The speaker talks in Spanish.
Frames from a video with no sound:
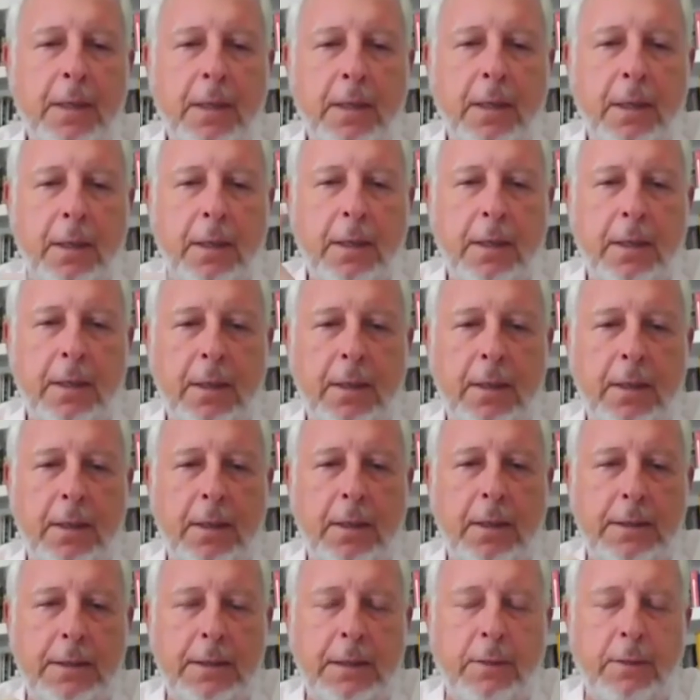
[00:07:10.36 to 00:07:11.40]
Sí, sí, sí.
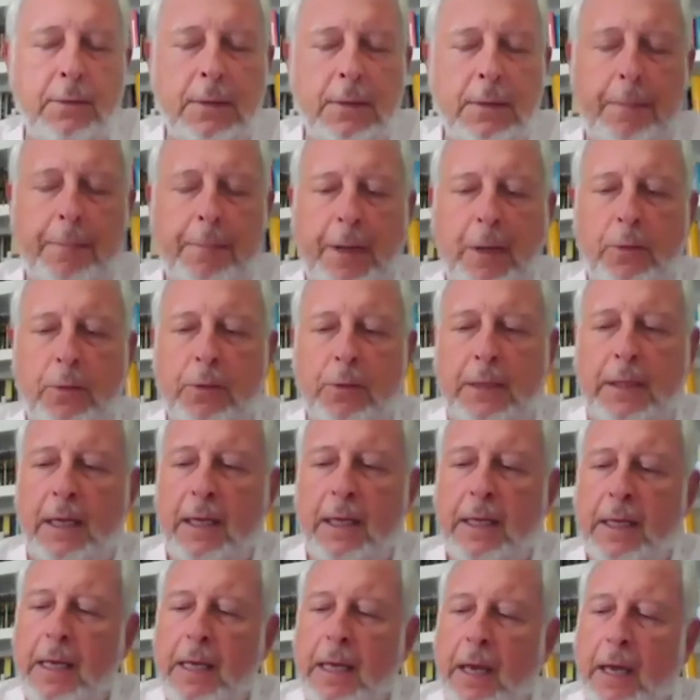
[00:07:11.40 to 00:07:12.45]
Una
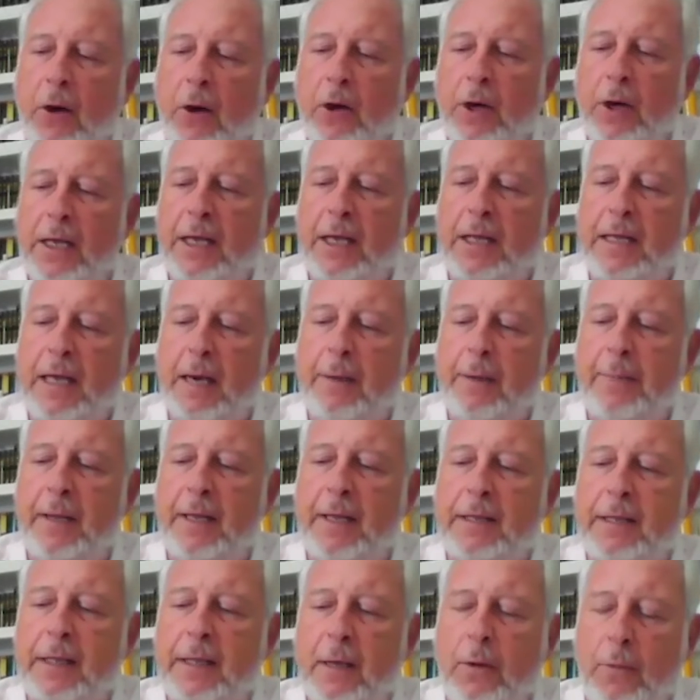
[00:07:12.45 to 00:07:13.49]
pregunta.
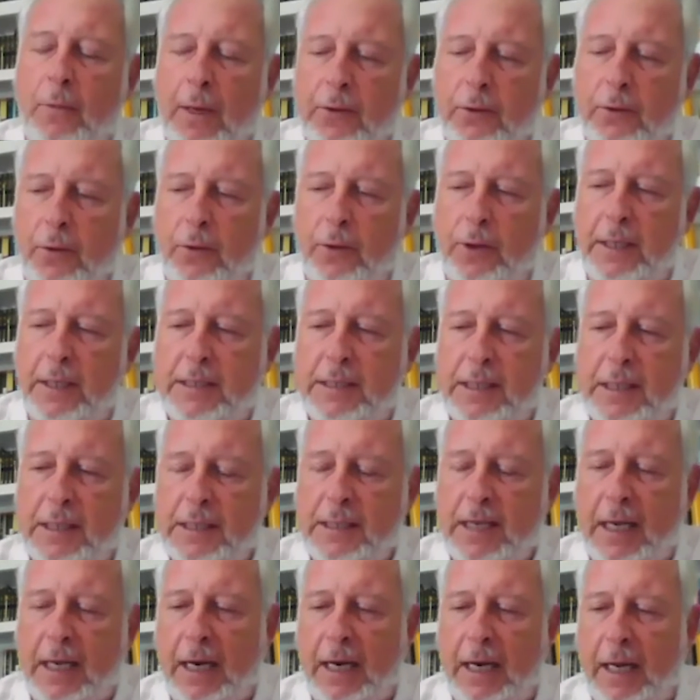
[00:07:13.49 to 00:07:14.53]
Originalmente, cuando dices
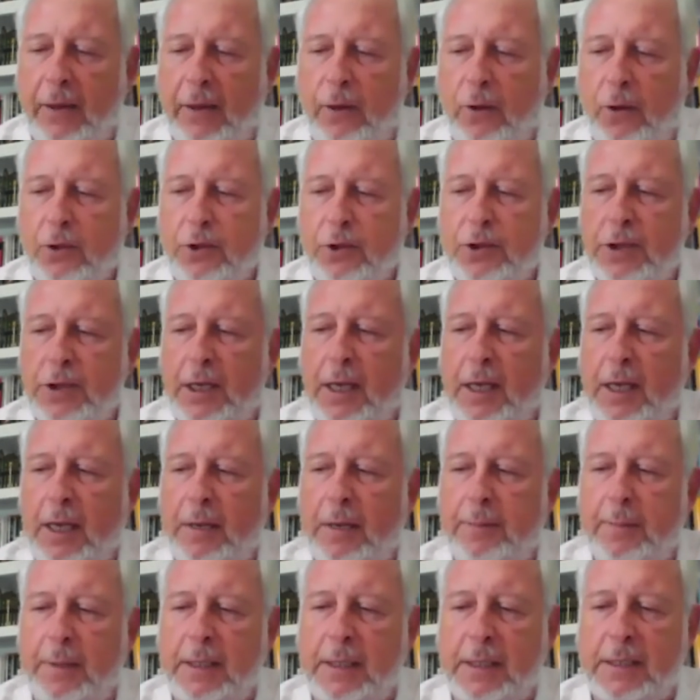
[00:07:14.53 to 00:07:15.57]
que la 12
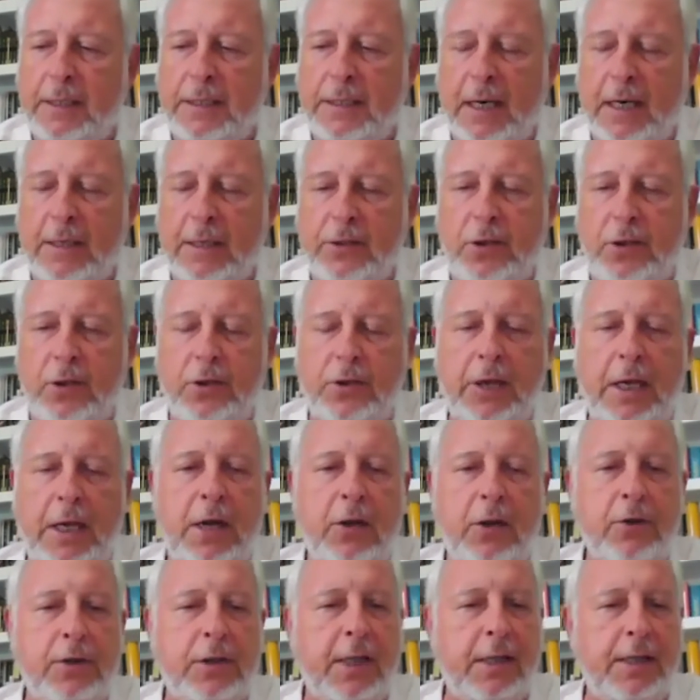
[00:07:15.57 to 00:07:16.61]
administración ya lo
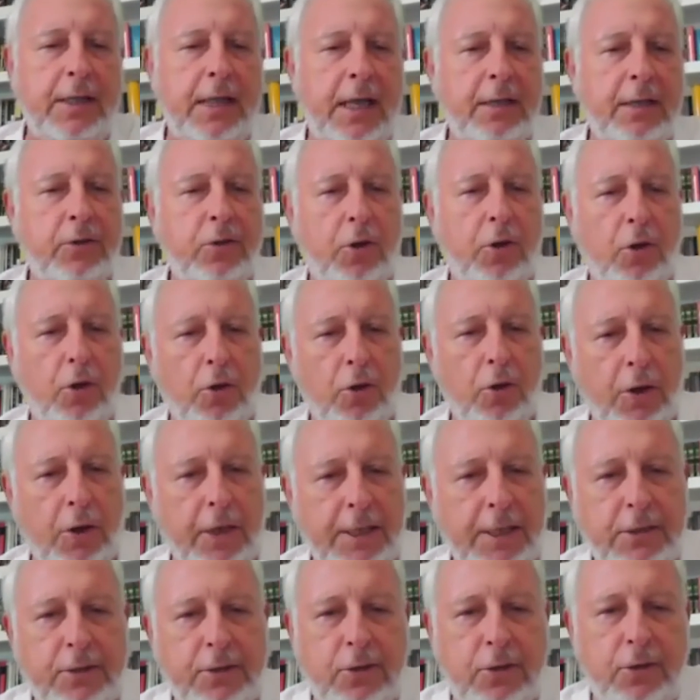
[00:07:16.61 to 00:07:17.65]
tenía todo
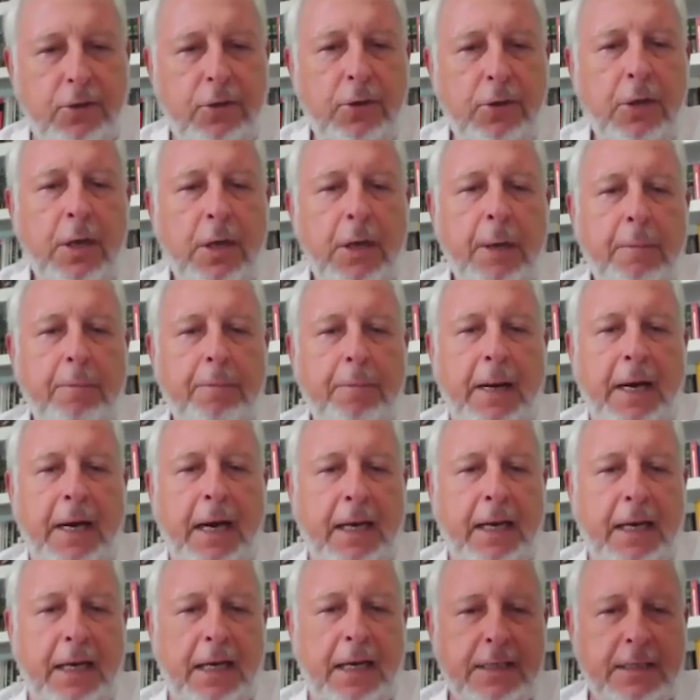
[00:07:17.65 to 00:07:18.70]
listo
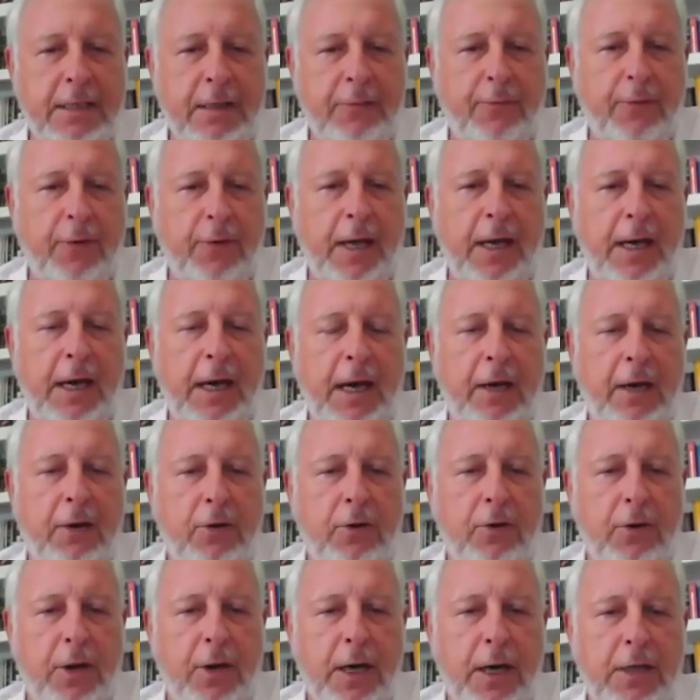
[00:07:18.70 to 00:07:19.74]
para que se fuera
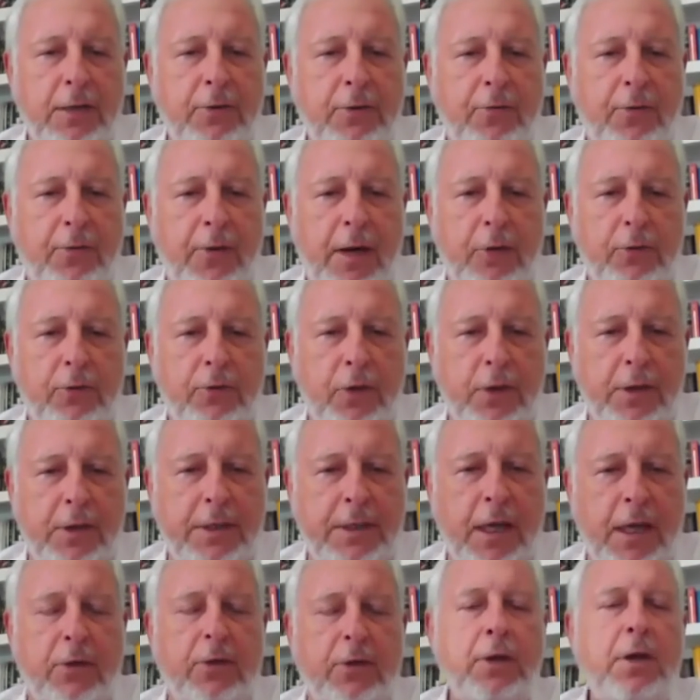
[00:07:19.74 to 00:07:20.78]
al Congreso y fuera
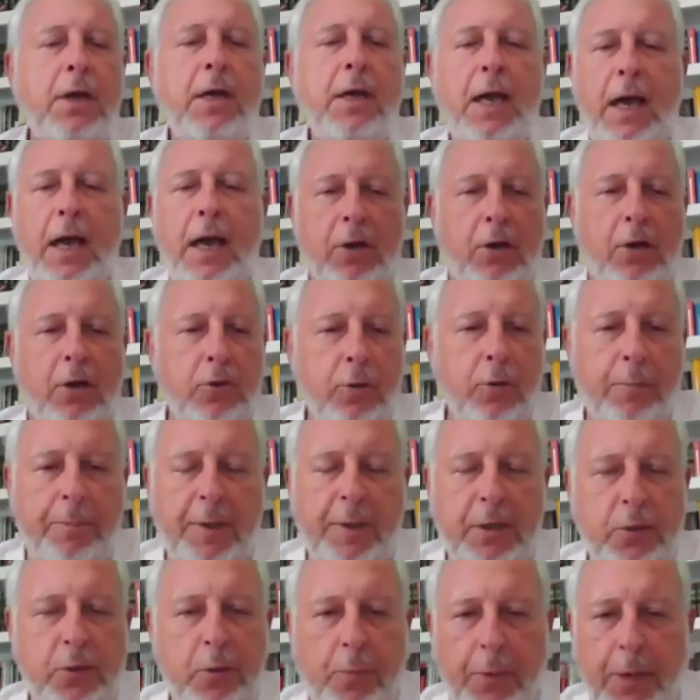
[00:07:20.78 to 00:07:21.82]
autorizado eh, con
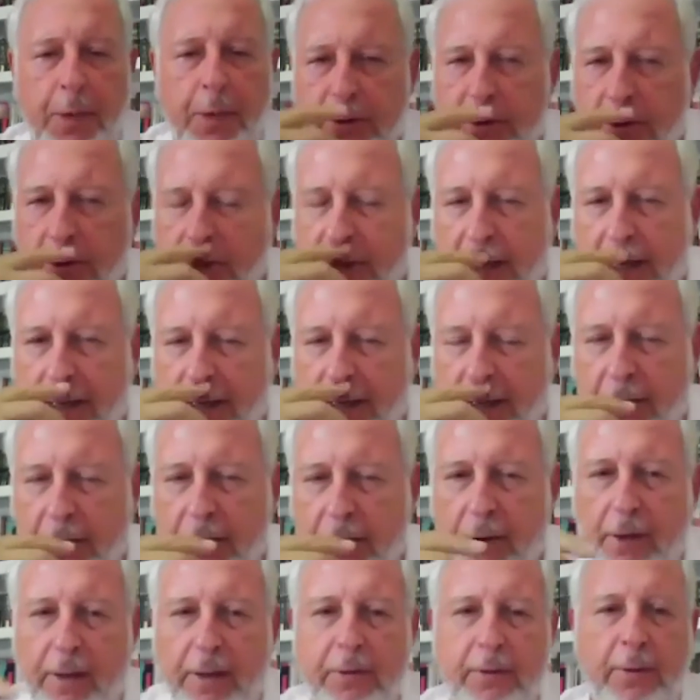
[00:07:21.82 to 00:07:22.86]
un presupuesto de
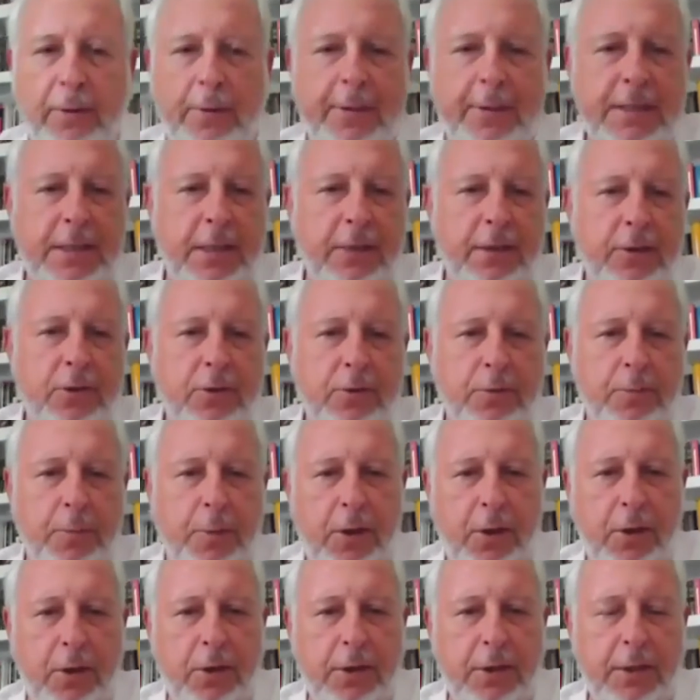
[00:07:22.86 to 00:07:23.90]
alrededor de
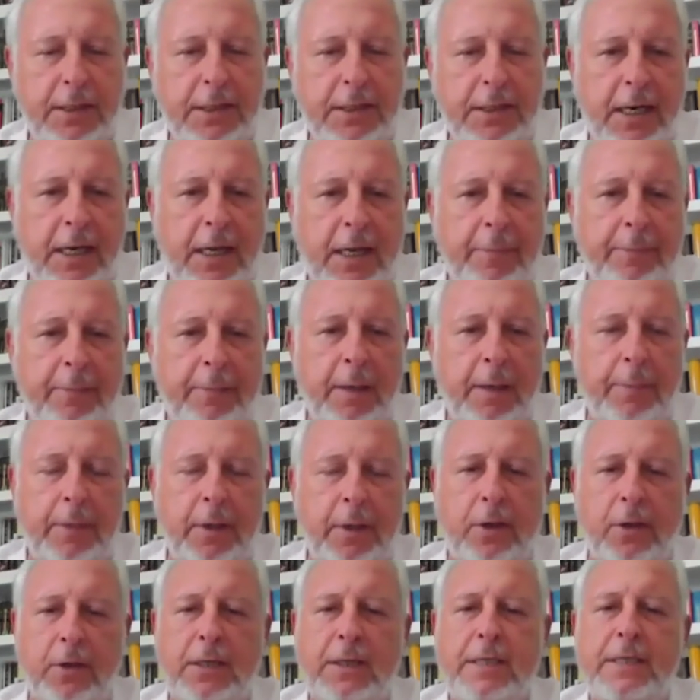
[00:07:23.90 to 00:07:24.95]
900 millones, cerca de mil
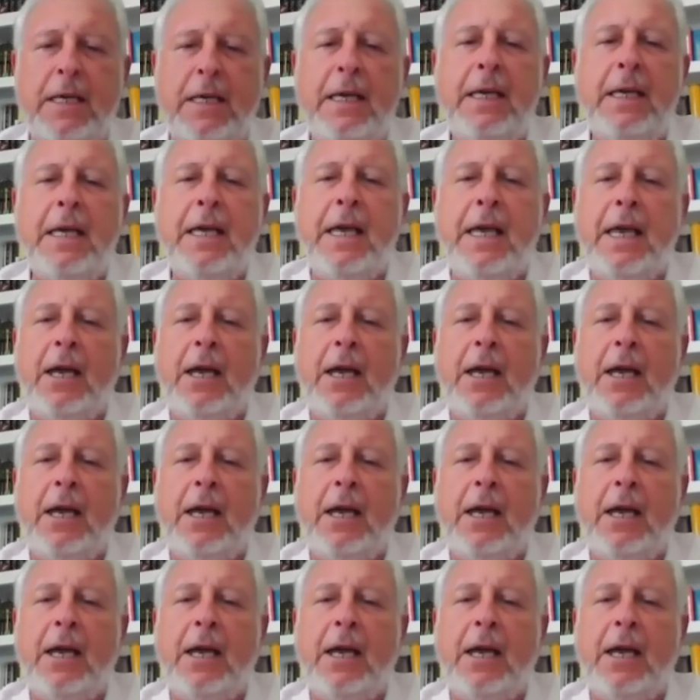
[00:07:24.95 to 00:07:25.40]
millones,